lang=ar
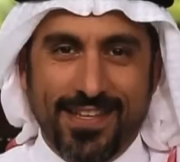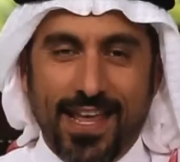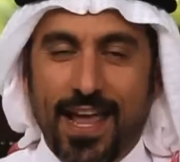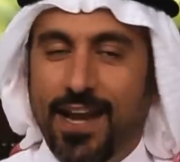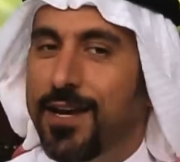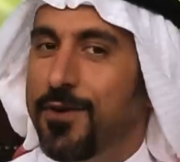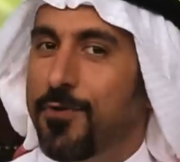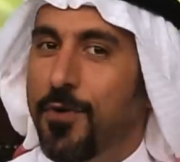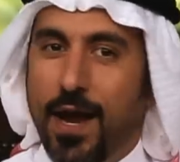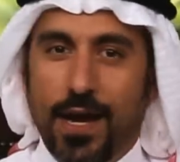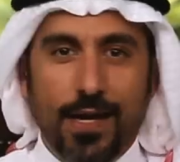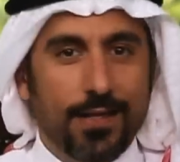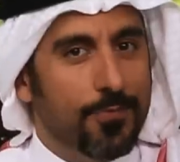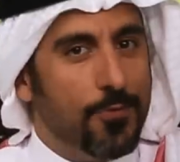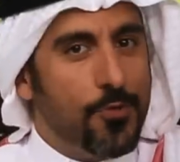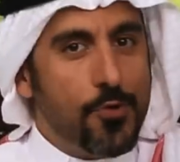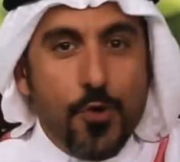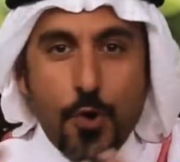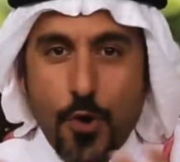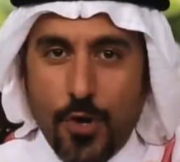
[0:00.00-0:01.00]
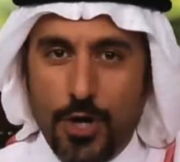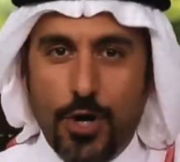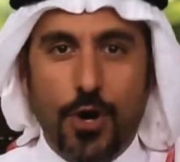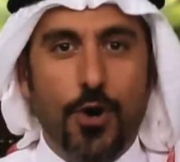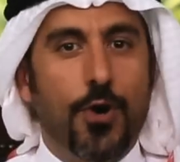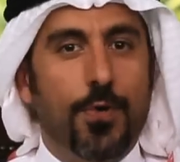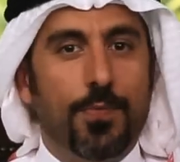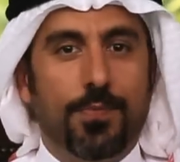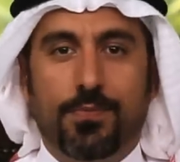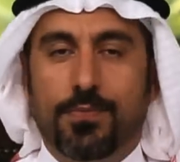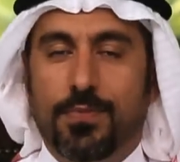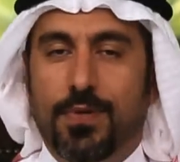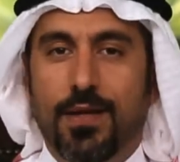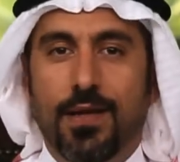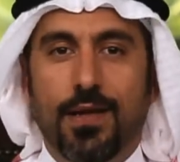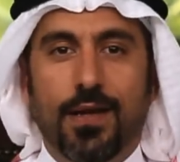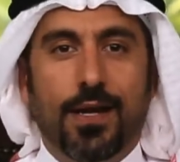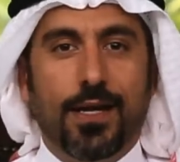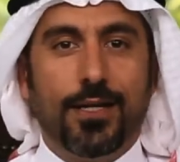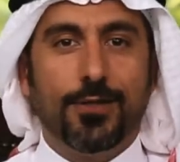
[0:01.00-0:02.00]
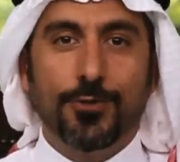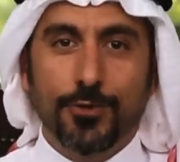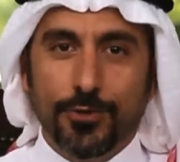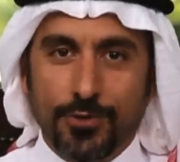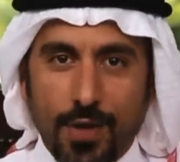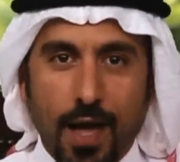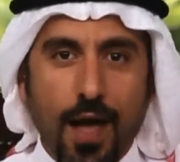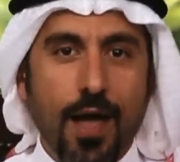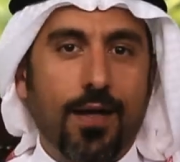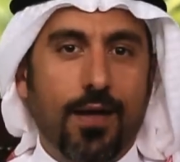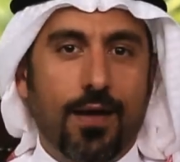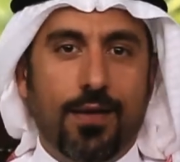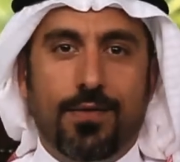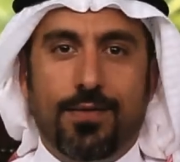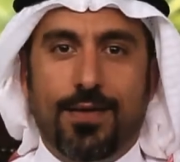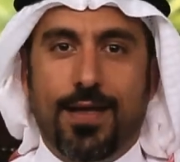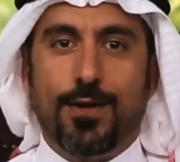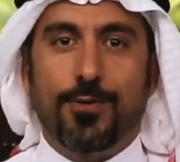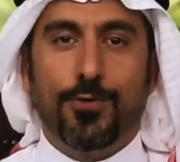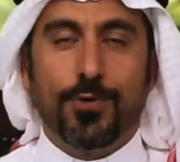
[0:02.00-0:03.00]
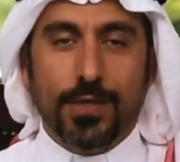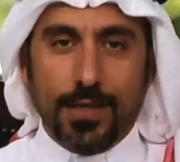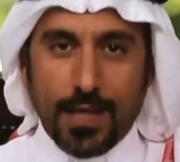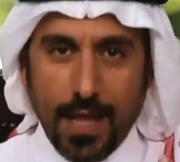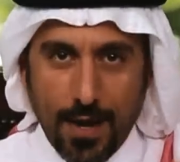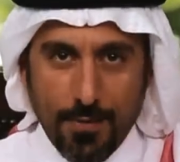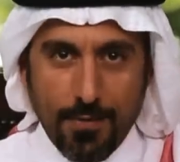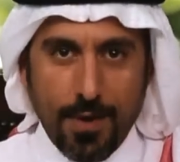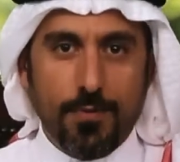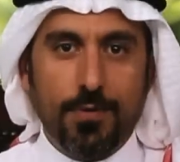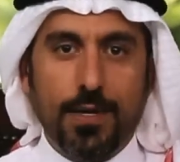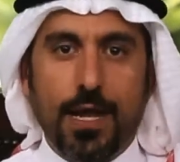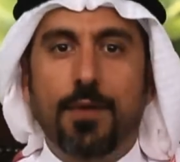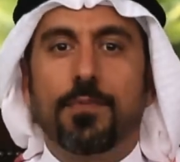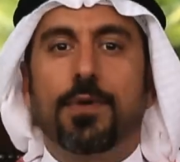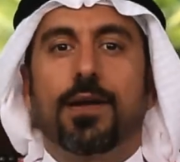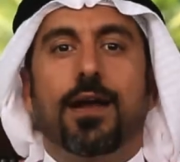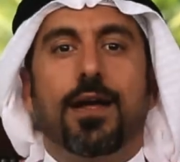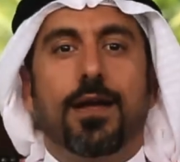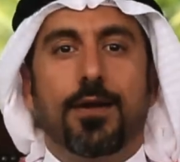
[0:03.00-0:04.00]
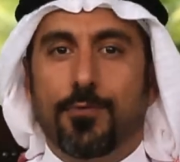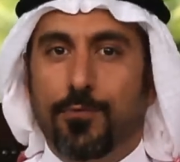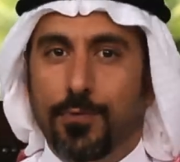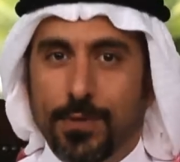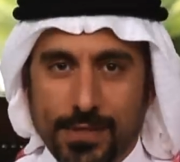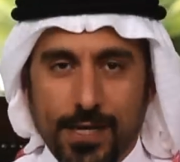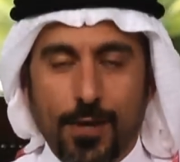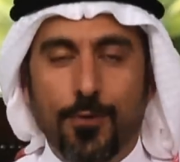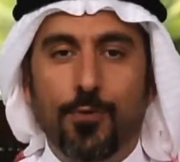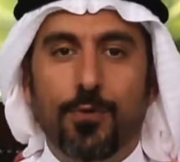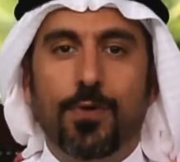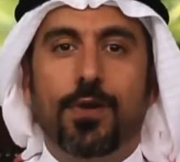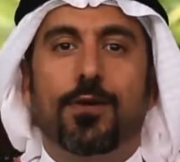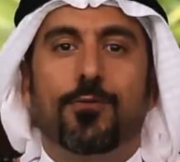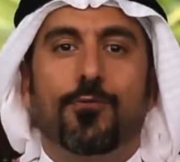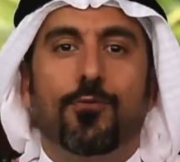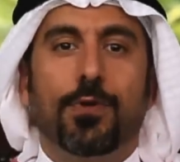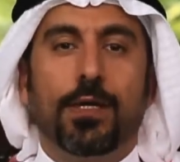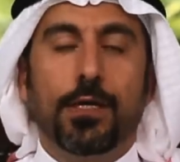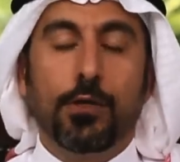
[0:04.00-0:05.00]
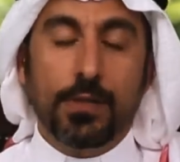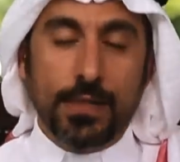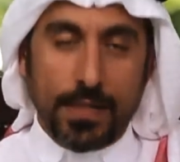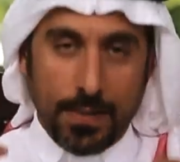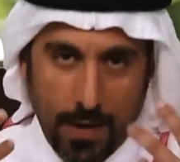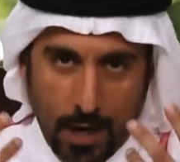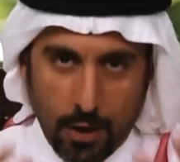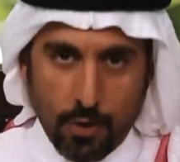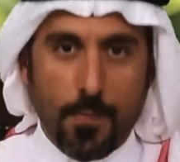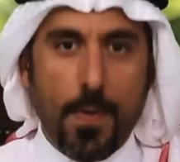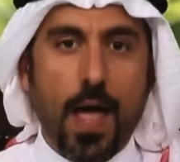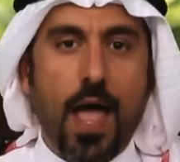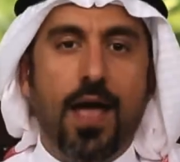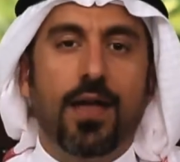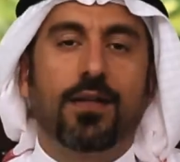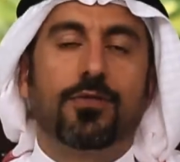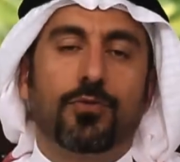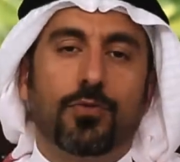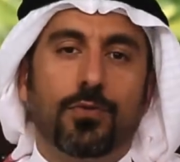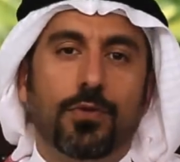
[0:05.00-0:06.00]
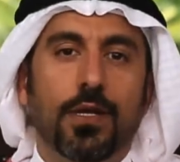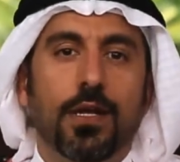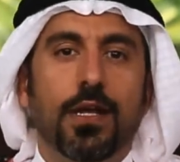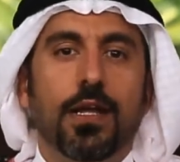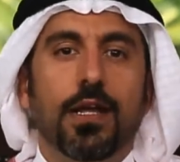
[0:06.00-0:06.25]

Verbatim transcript: يعني الواحد مو كل يوم عنده الطاقة انه يطلع امام كاميرا ويصور ويدي معلومات و...